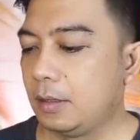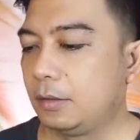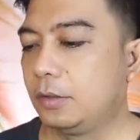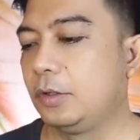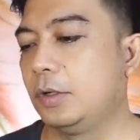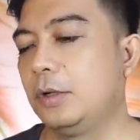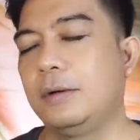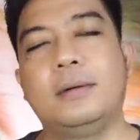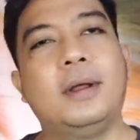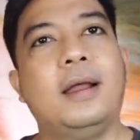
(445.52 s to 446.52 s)
Tunggu dulu.
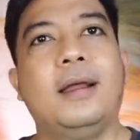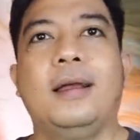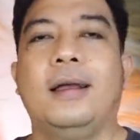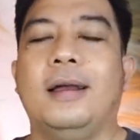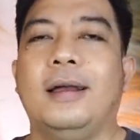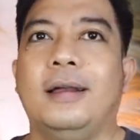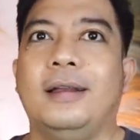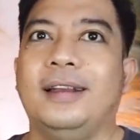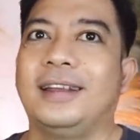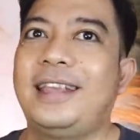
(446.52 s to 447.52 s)

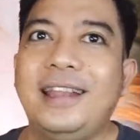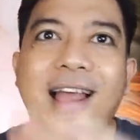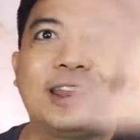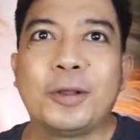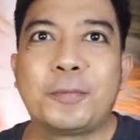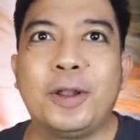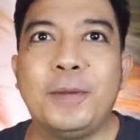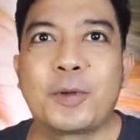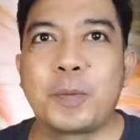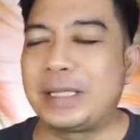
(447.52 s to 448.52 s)
Gila itu full
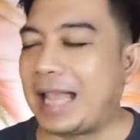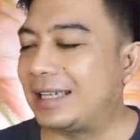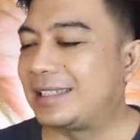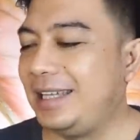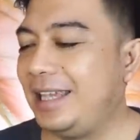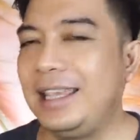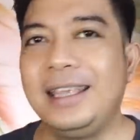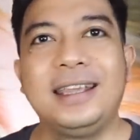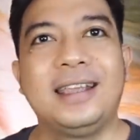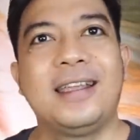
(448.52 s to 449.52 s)
improvisasi.
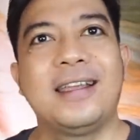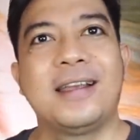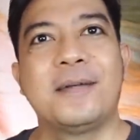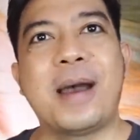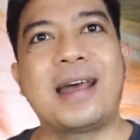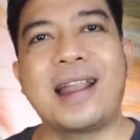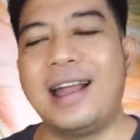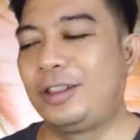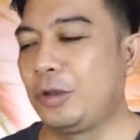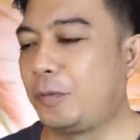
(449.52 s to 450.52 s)

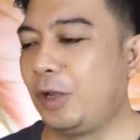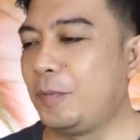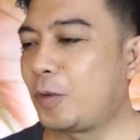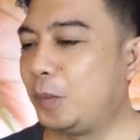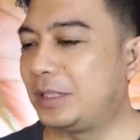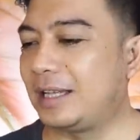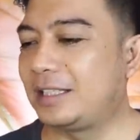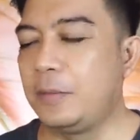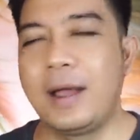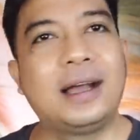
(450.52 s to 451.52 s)
Para itu full
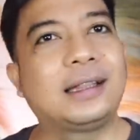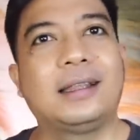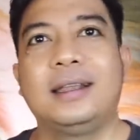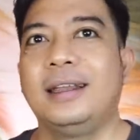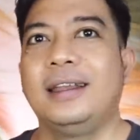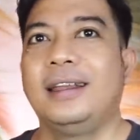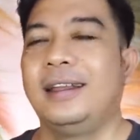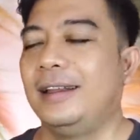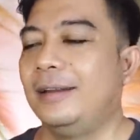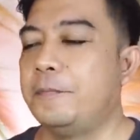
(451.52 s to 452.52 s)
improvisasi banget.
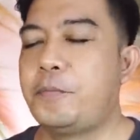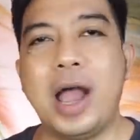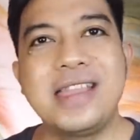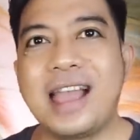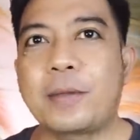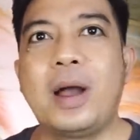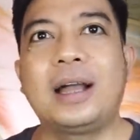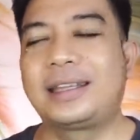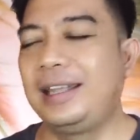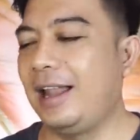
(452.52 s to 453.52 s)
Banyak
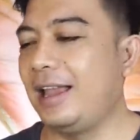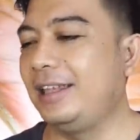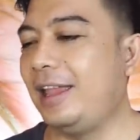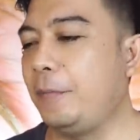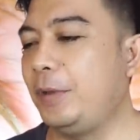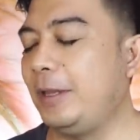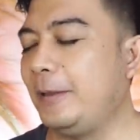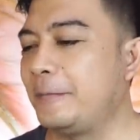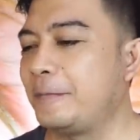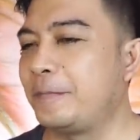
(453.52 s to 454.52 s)
banget gila ini Ebi.
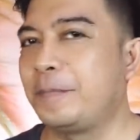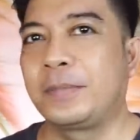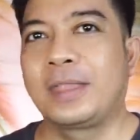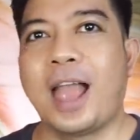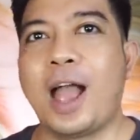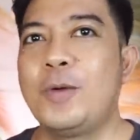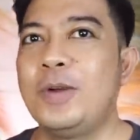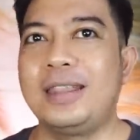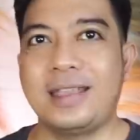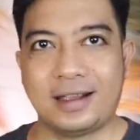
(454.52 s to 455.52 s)
Aku
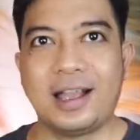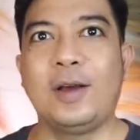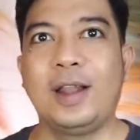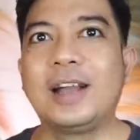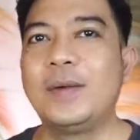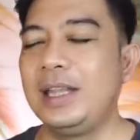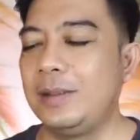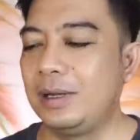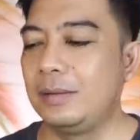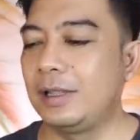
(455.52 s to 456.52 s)
nggak nyangka kalau lagu ini
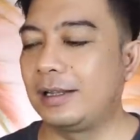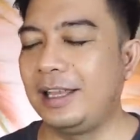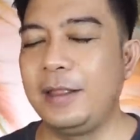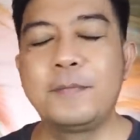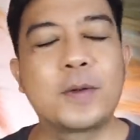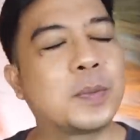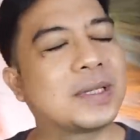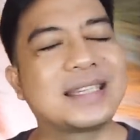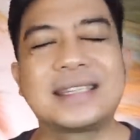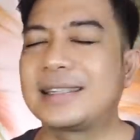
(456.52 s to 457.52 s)
benar-benar diimprove
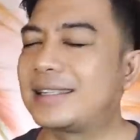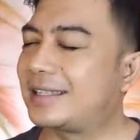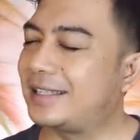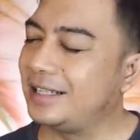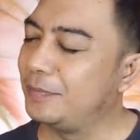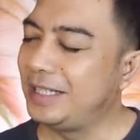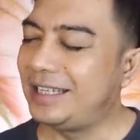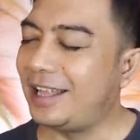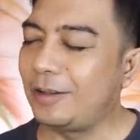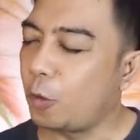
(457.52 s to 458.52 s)

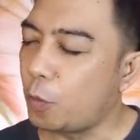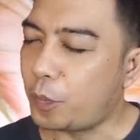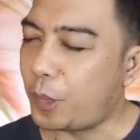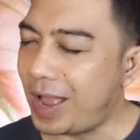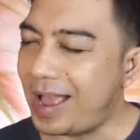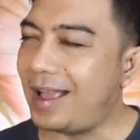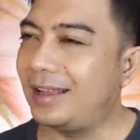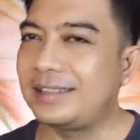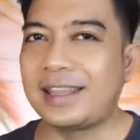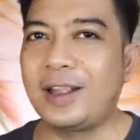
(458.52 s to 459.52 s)
sedemikian rupa.
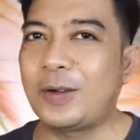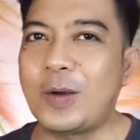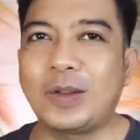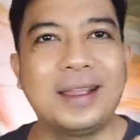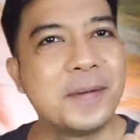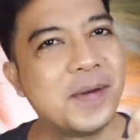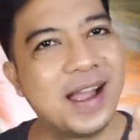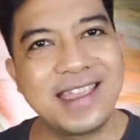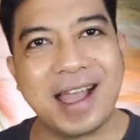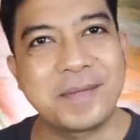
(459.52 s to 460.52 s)
Cengkoknya
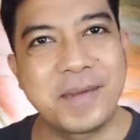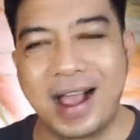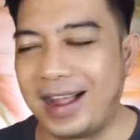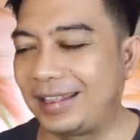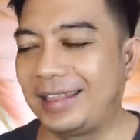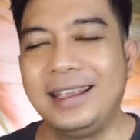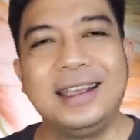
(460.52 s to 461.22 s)
banyak banget.